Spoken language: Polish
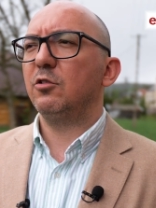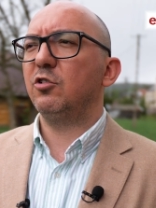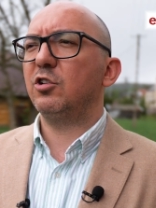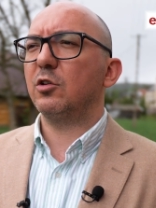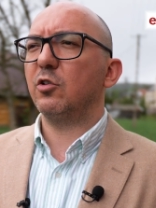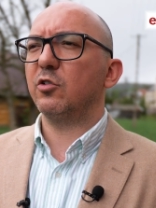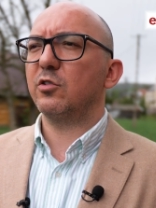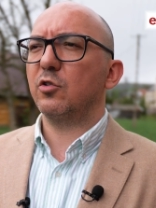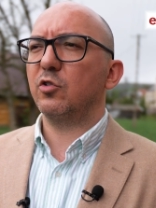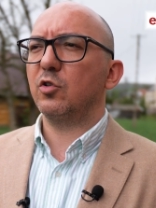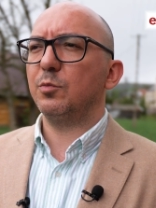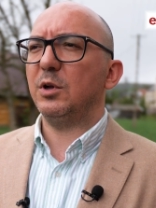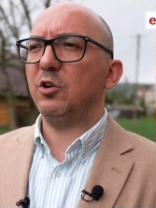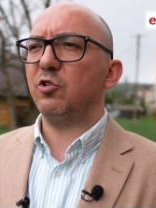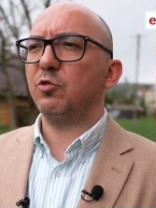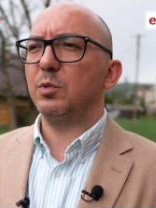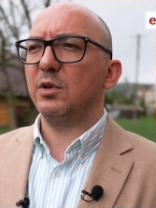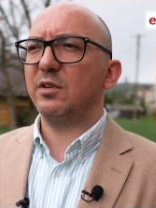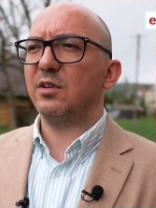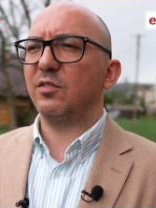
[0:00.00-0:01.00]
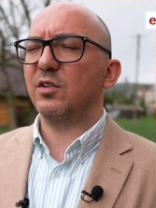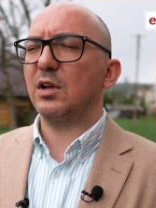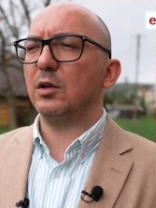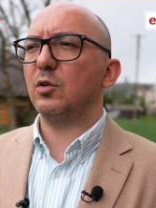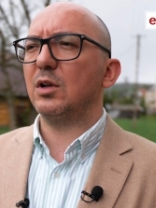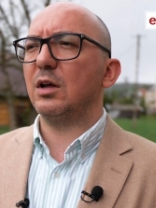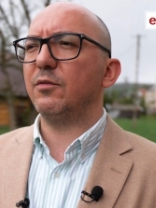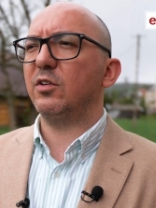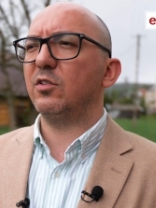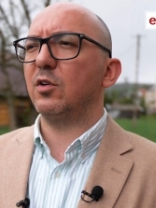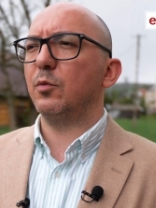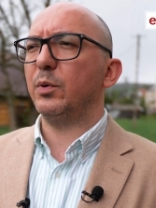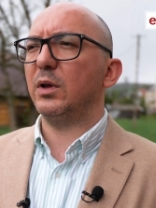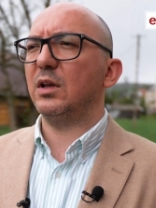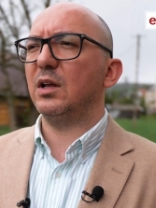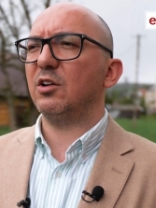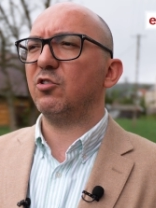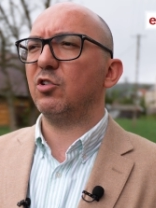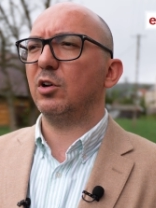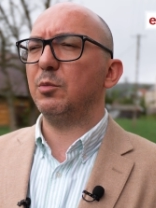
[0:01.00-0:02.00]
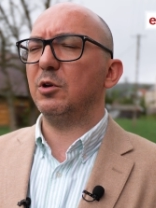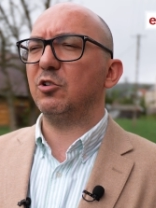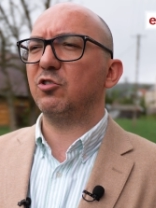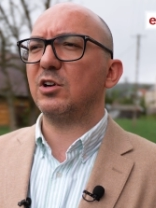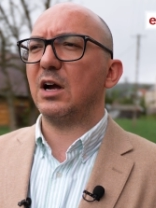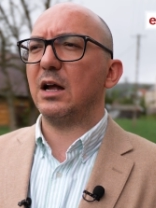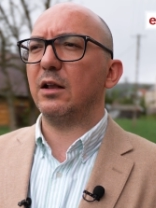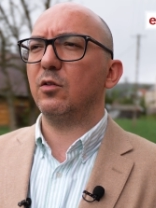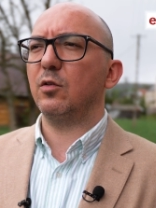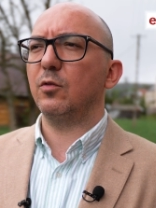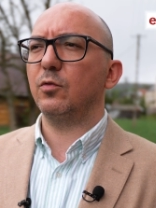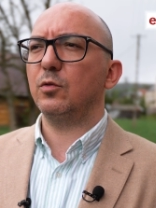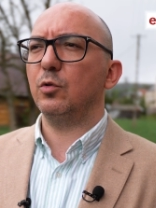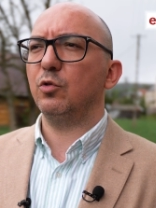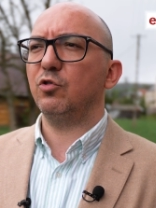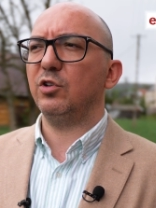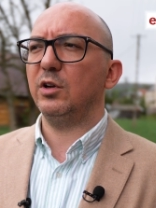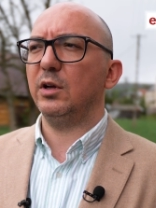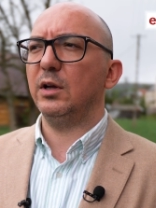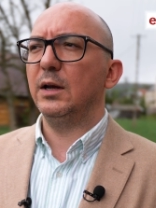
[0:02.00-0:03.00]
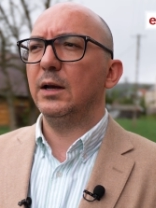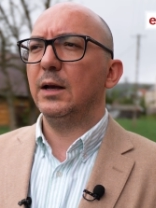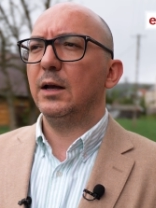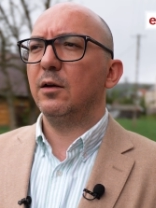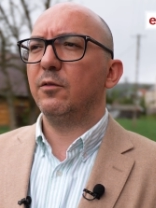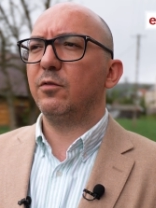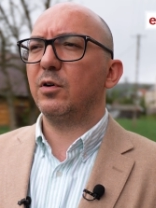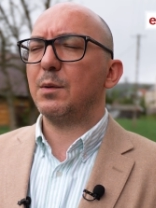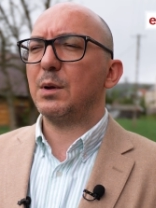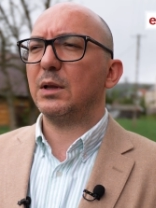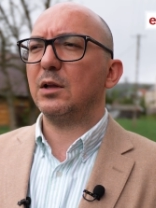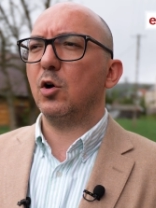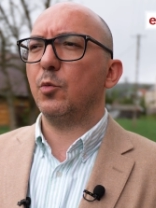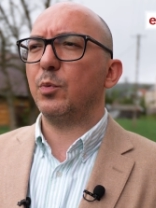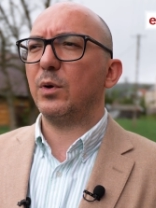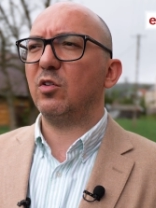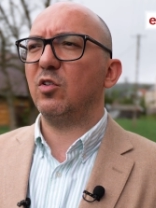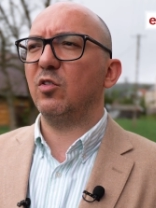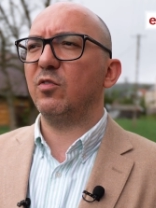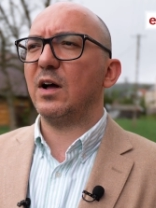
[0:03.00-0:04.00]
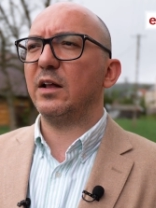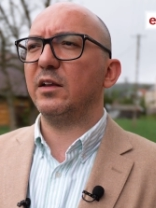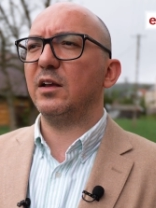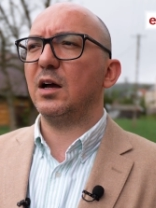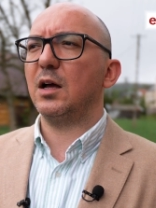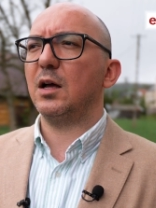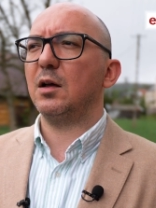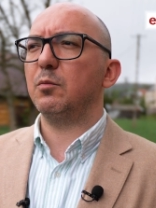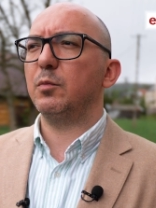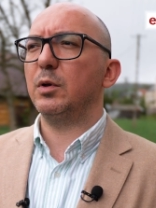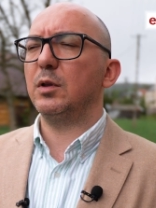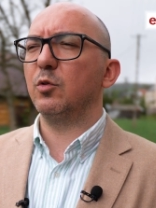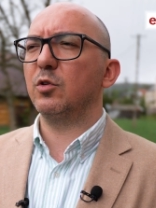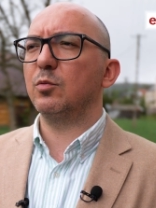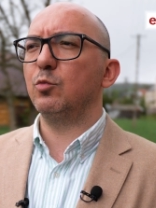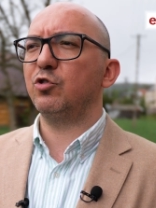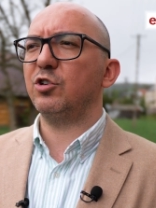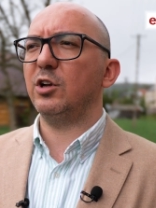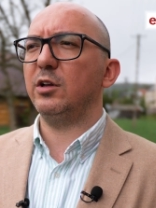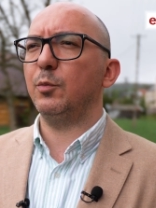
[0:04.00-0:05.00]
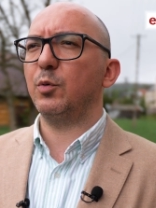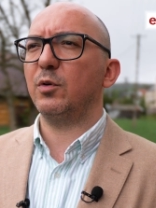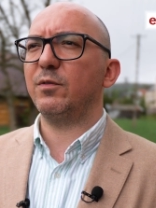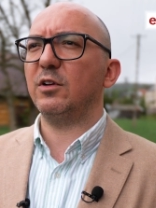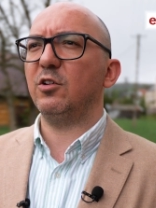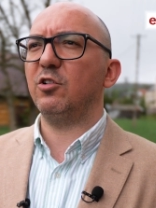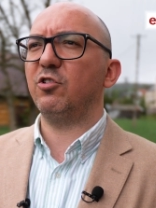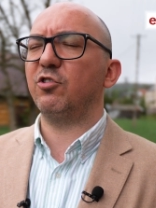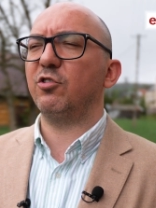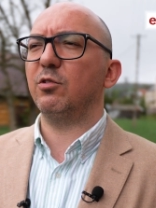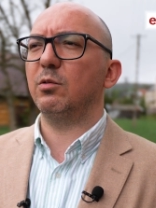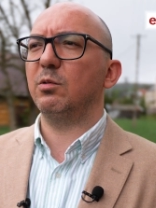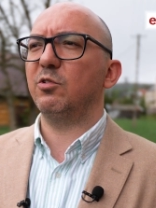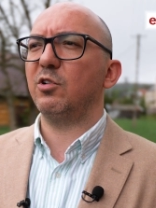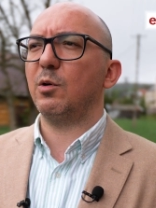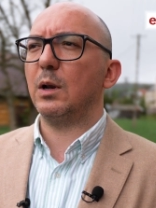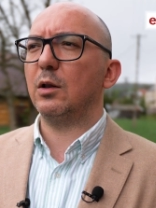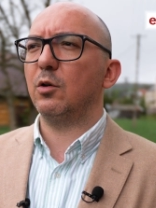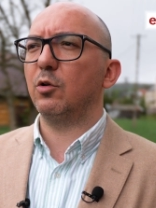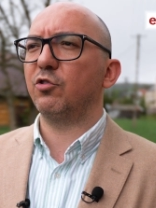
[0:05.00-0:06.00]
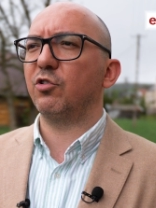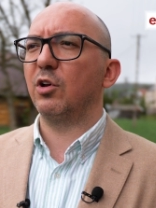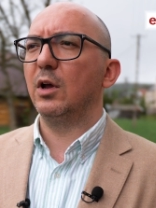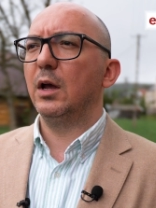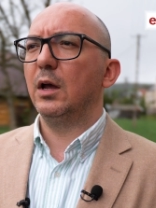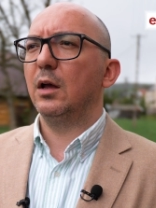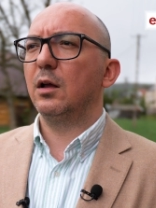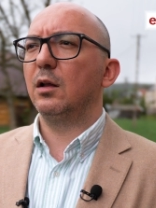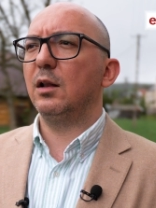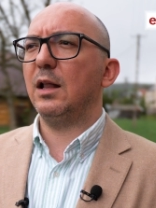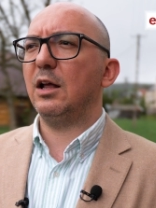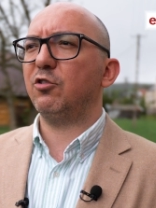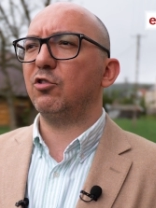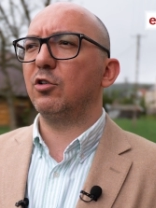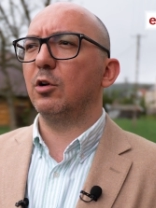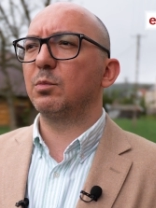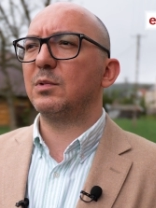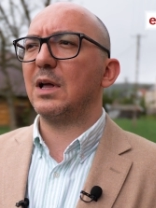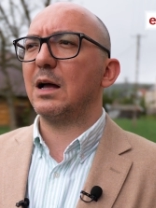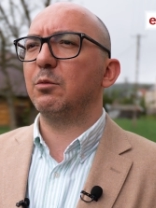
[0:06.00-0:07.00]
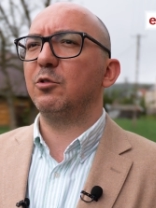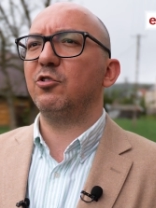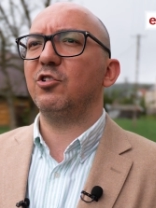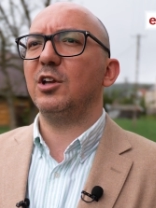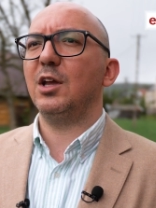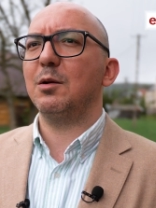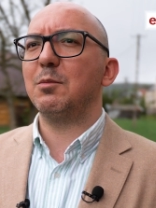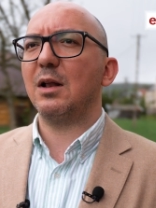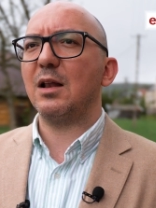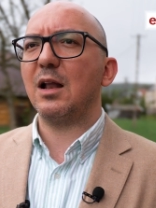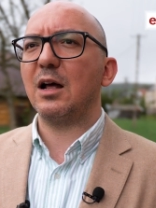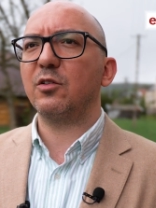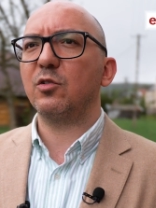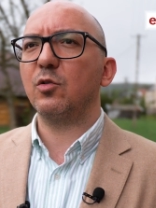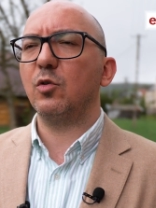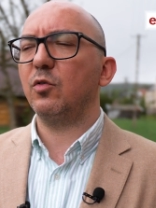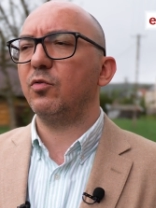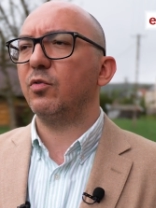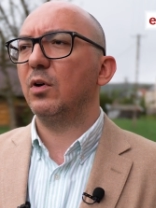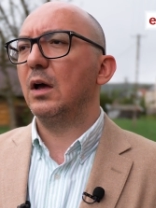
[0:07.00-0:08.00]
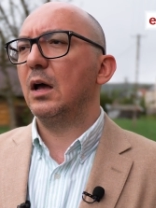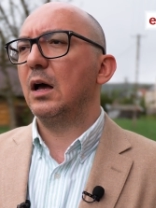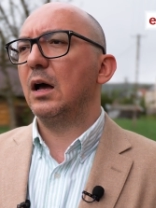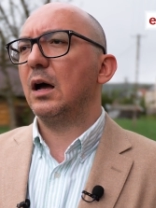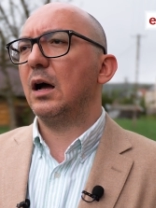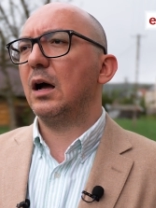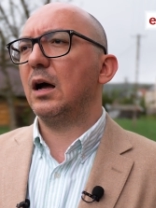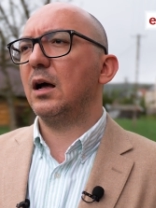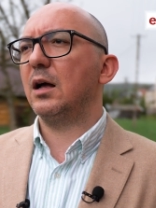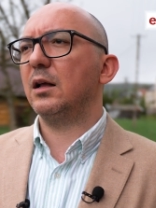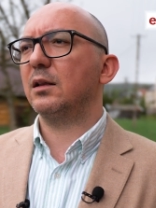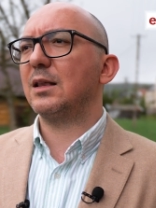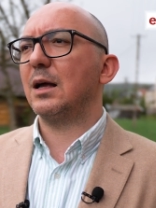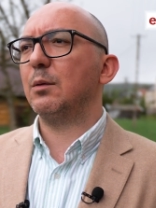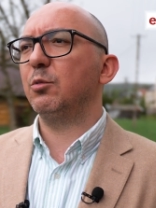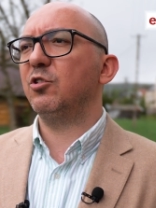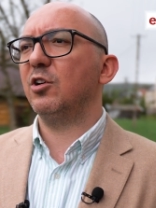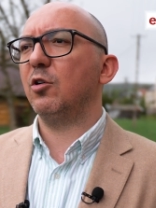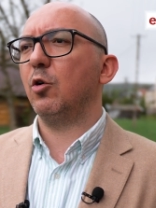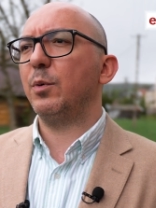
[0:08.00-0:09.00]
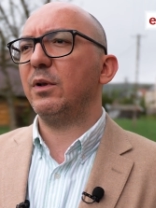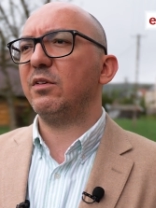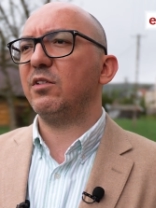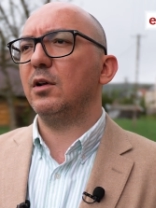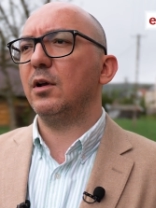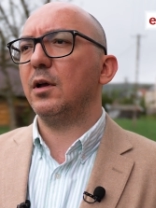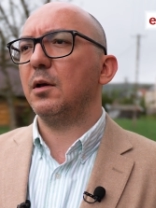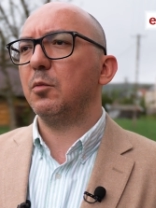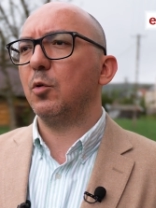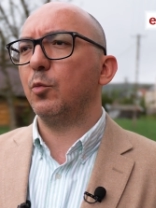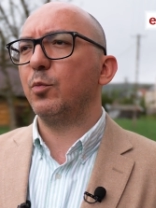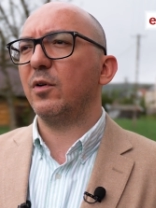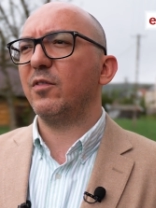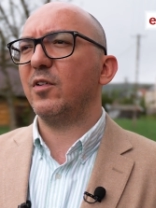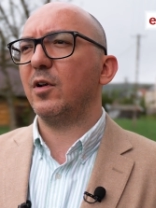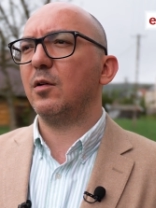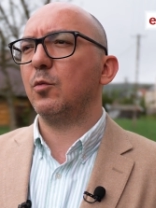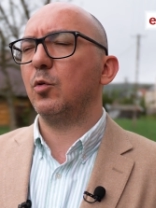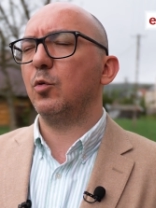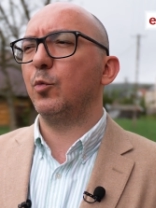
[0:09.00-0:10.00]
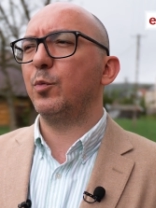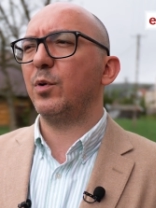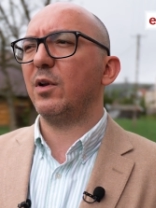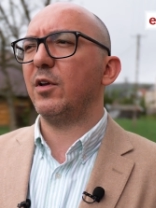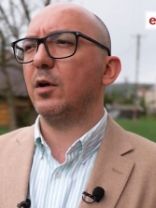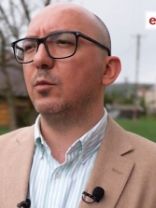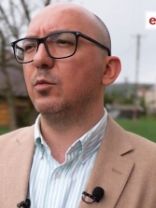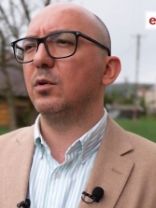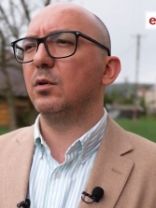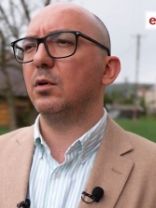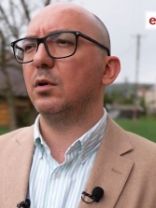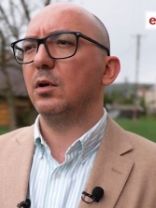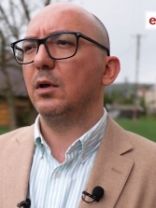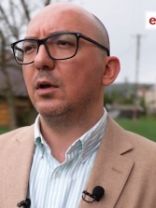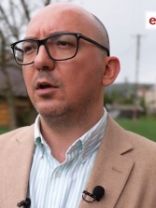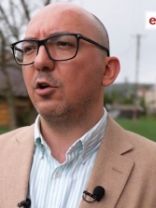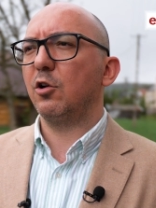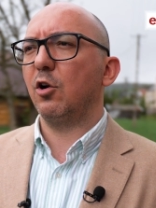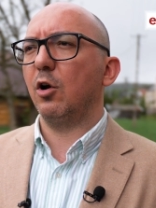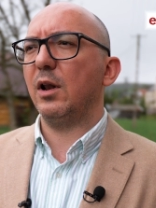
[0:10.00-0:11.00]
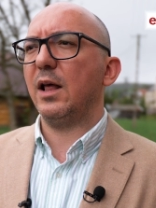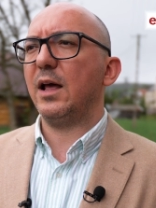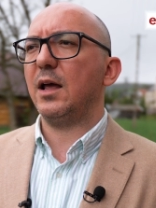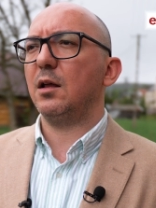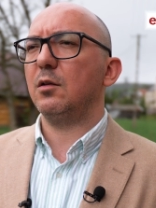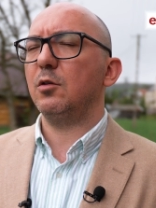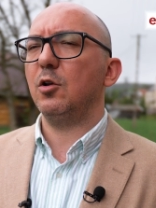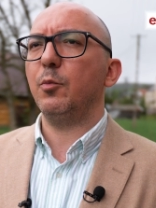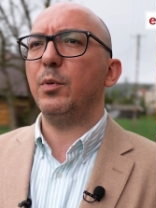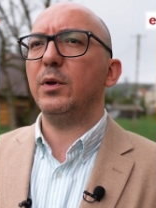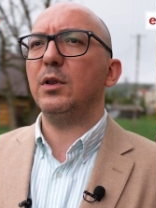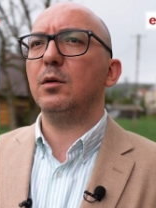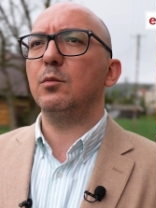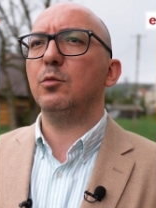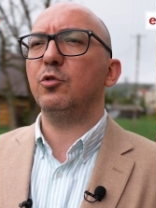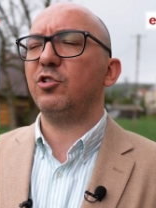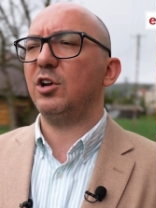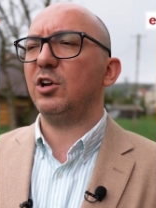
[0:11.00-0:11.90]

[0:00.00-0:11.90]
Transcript: Dzisiaj to zrozumieliśmy ze względu na wystąpienie naszych mieszkańców, którzy w ramach tego opracowania będą zmuszeni prowadzić y, działalność leśną tam, gdzie nie ma lasów, a tam, gdzie obecnie uprawia, uprawiamy rolę, no będą